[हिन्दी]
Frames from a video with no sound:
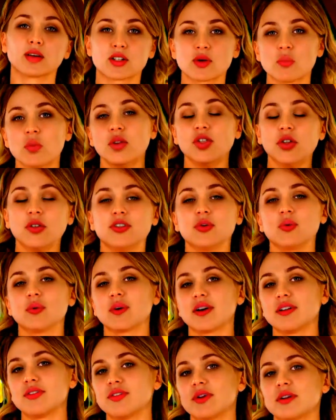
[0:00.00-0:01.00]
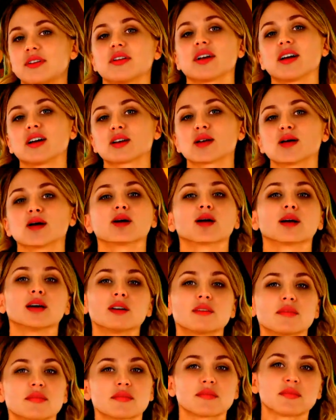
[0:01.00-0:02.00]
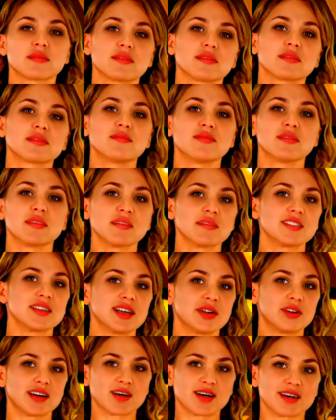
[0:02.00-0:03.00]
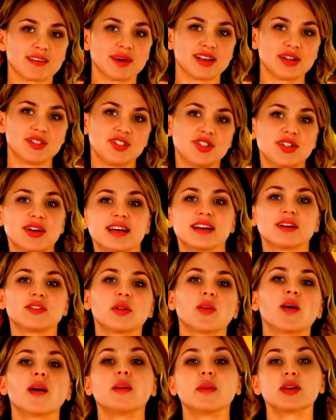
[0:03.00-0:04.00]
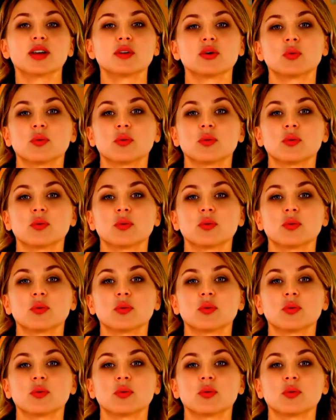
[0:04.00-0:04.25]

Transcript: ये मुझे थोड़ा सा डरा रहा है ठीक है नहीं छे की तरह नहीं